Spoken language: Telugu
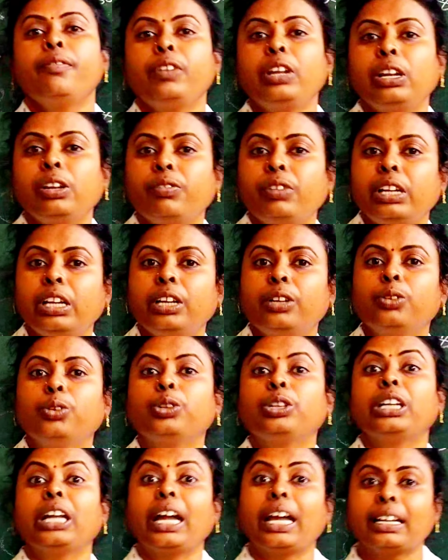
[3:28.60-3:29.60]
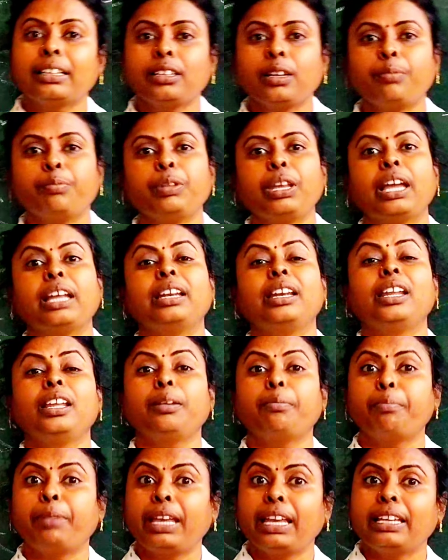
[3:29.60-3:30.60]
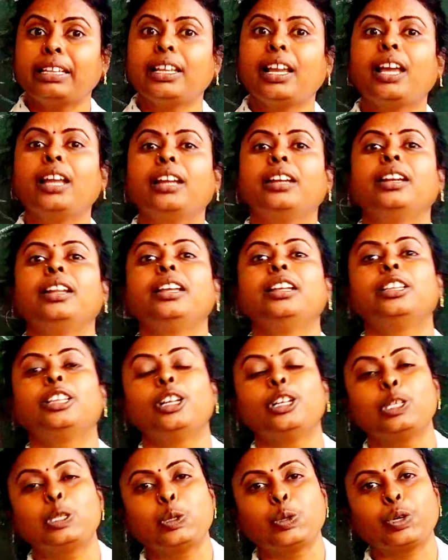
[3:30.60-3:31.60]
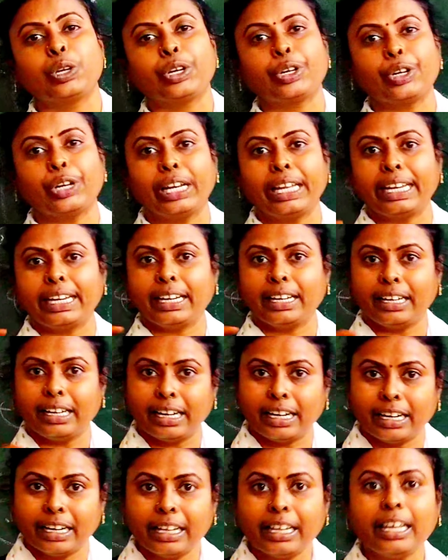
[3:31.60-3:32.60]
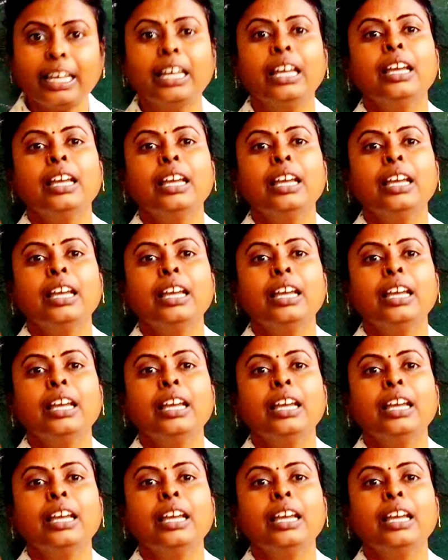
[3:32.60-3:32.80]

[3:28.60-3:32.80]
విలువలను తారతమ్యాన్ని భేదాన్ని తెలుసుకోగలిగిన నాడే